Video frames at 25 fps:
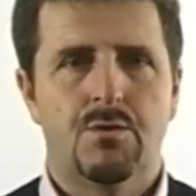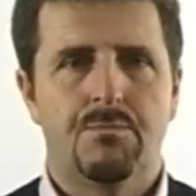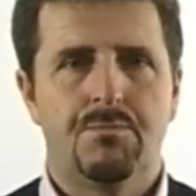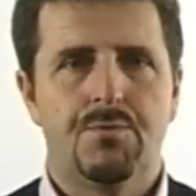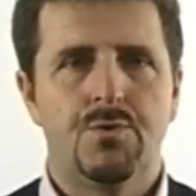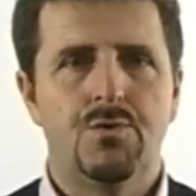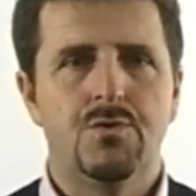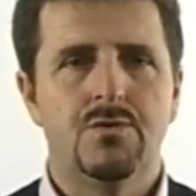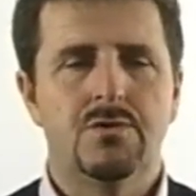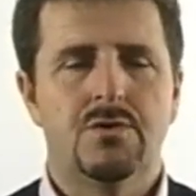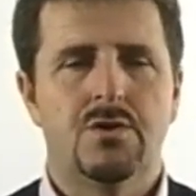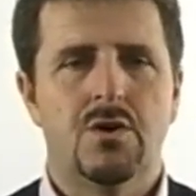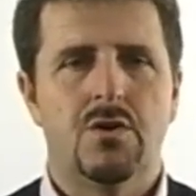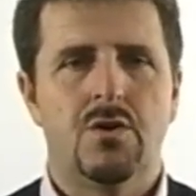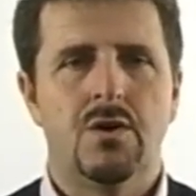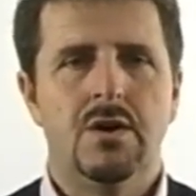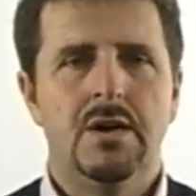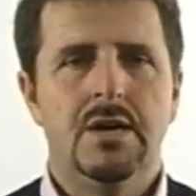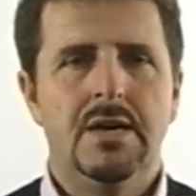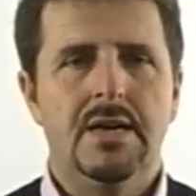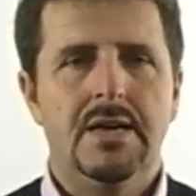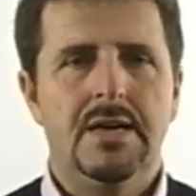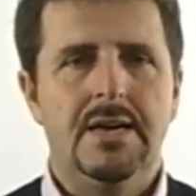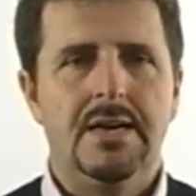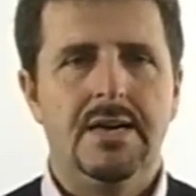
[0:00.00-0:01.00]
punto,
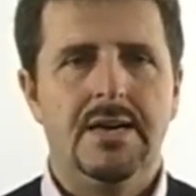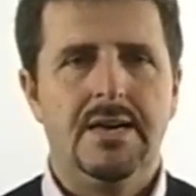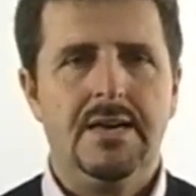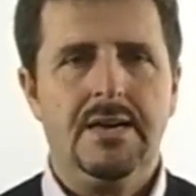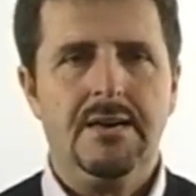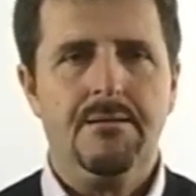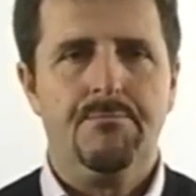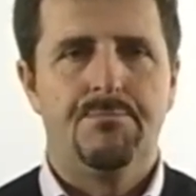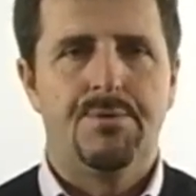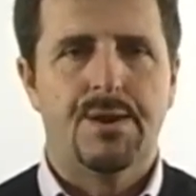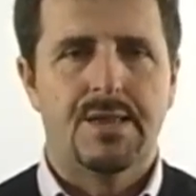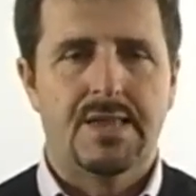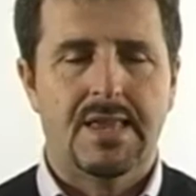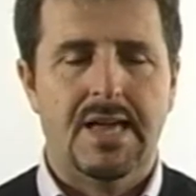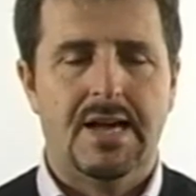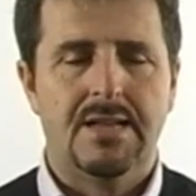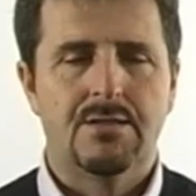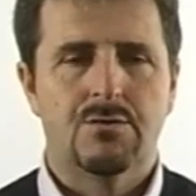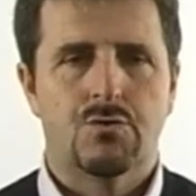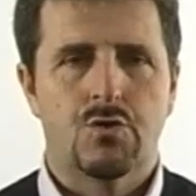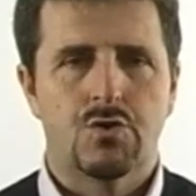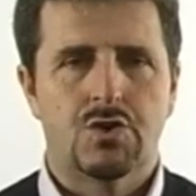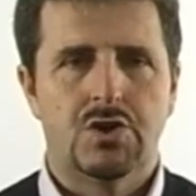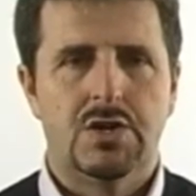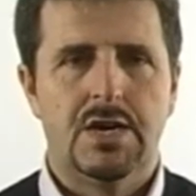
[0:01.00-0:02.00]
eh,
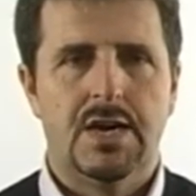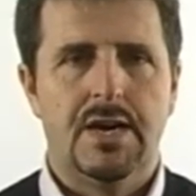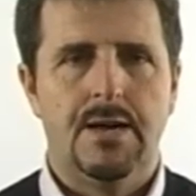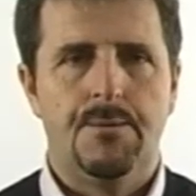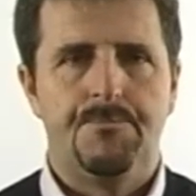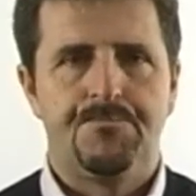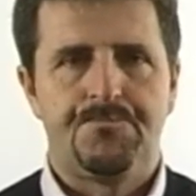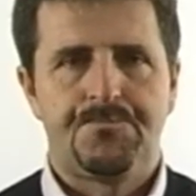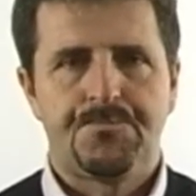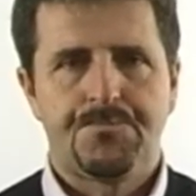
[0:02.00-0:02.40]
pertanto c'è